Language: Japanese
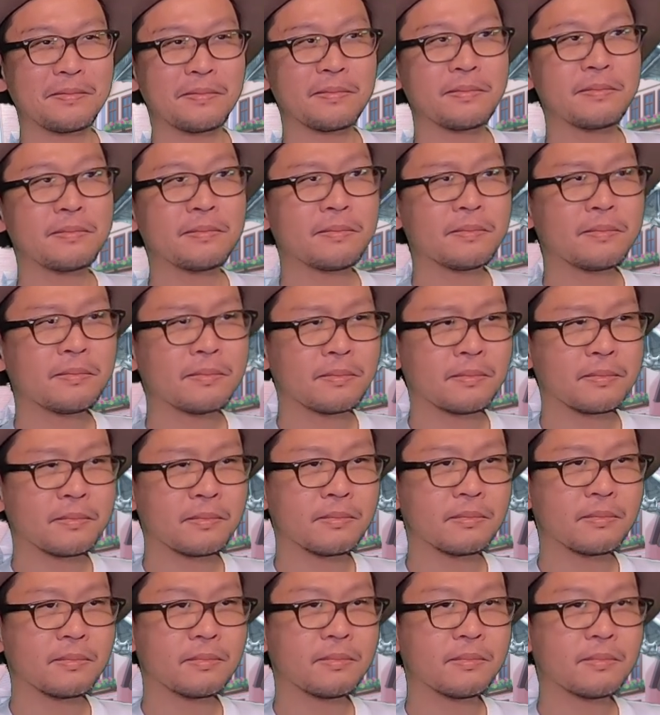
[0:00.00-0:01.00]
う
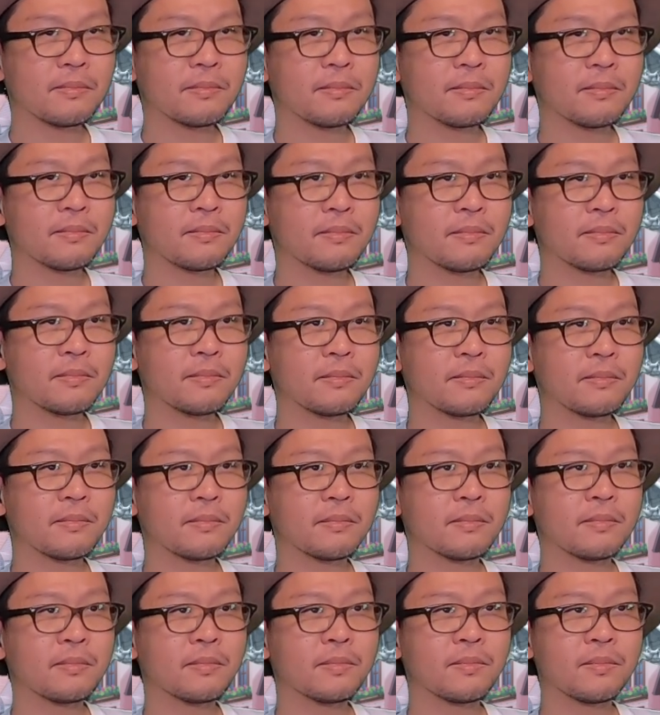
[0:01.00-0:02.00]
ん。
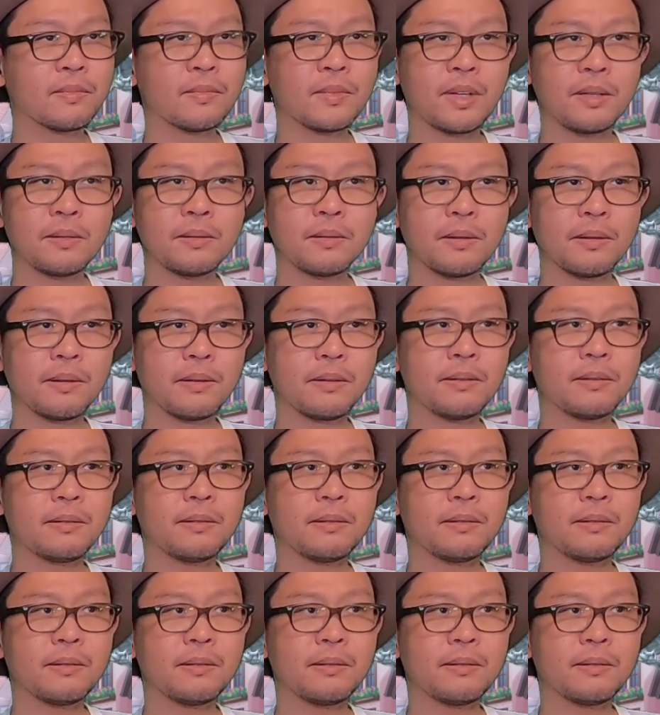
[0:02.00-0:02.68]
なんだ。